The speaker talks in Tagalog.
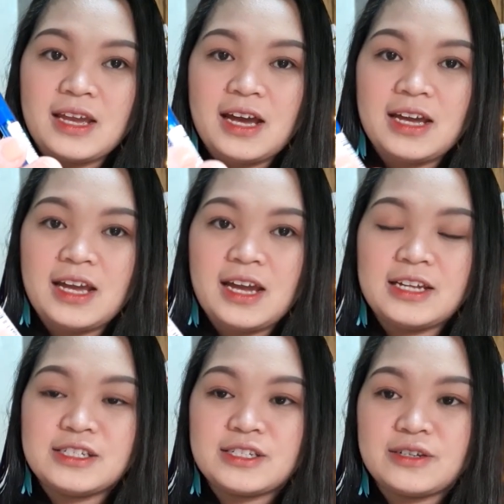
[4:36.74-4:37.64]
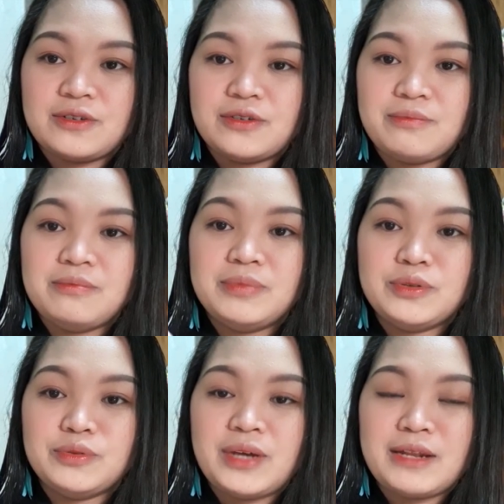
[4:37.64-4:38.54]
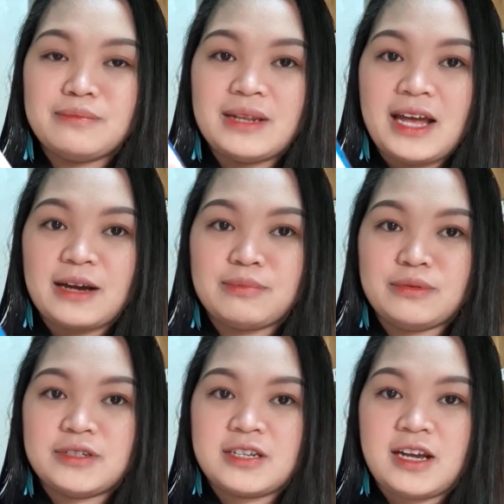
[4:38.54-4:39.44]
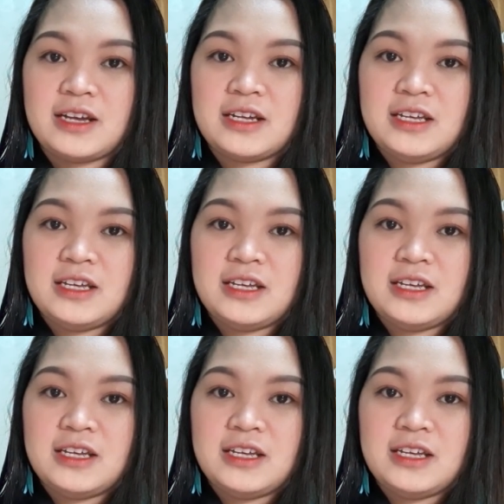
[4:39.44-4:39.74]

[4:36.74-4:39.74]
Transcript: Ayan, so blue and black po siya.